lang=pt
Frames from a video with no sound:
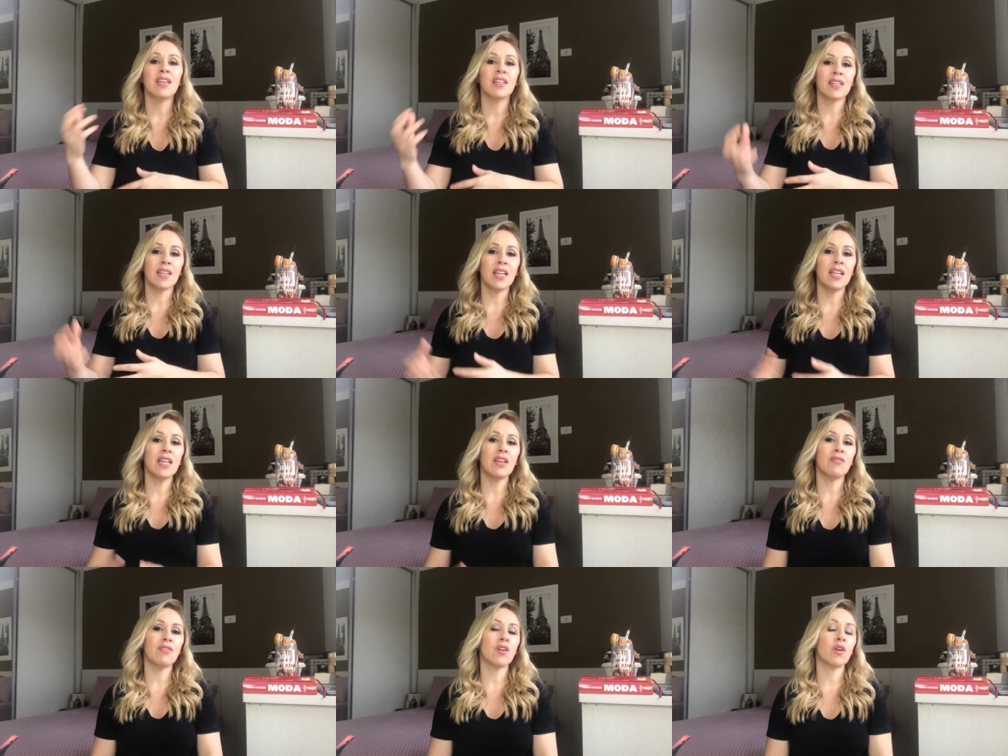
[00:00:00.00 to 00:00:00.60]
que
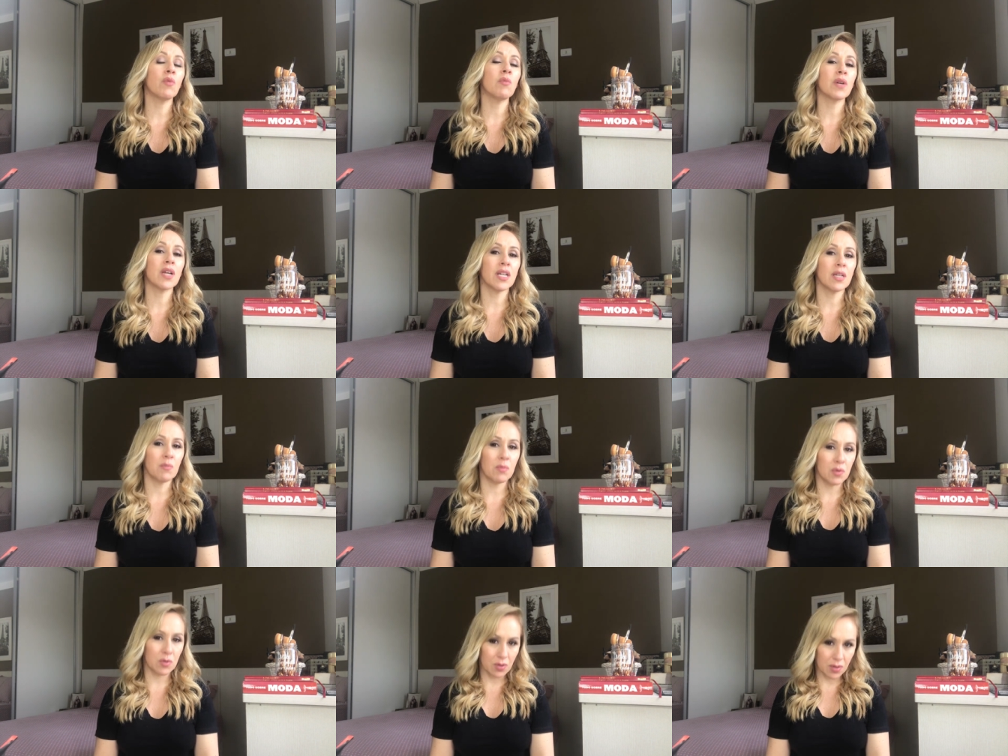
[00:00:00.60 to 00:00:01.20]
ele ia ver como aquela
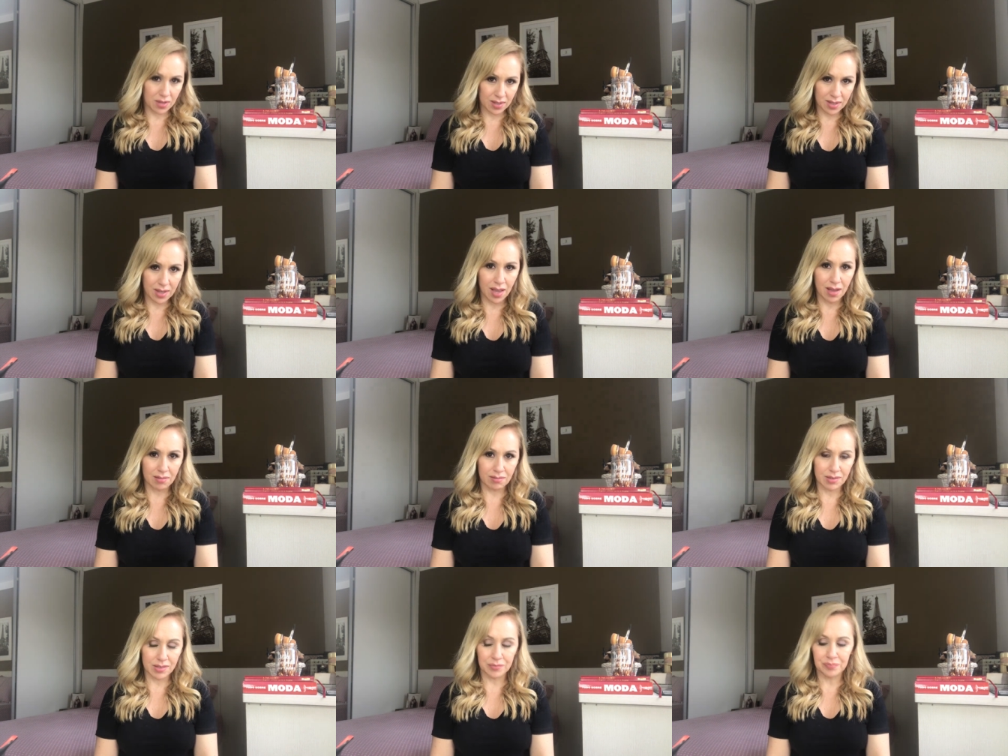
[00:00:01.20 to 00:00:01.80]
pessoa
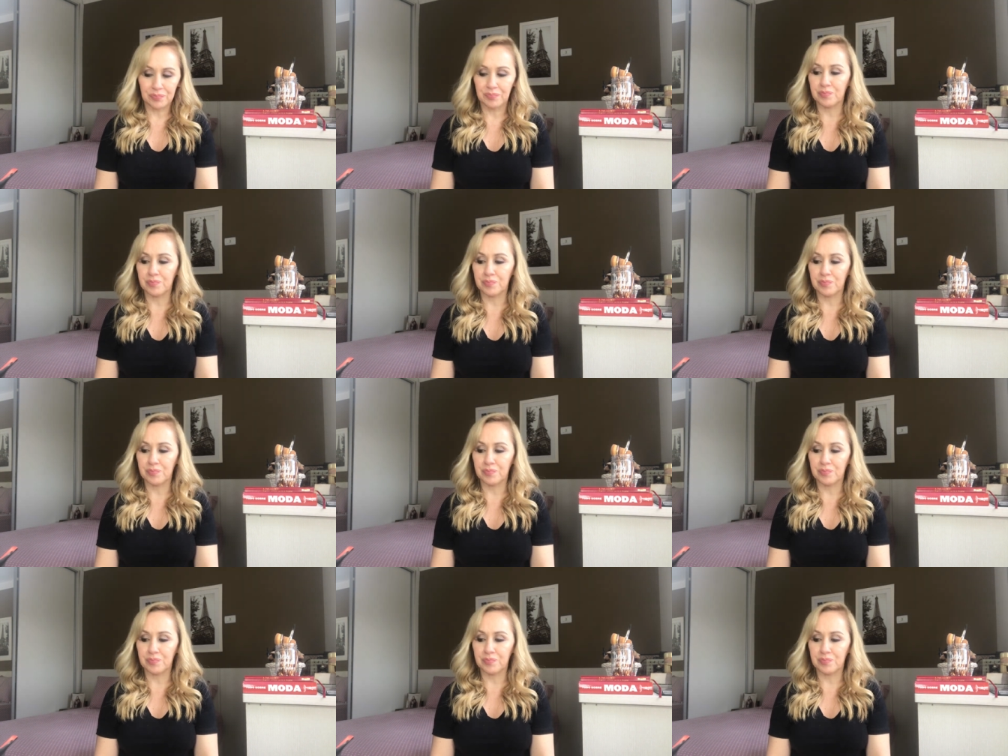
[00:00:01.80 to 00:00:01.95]
estava.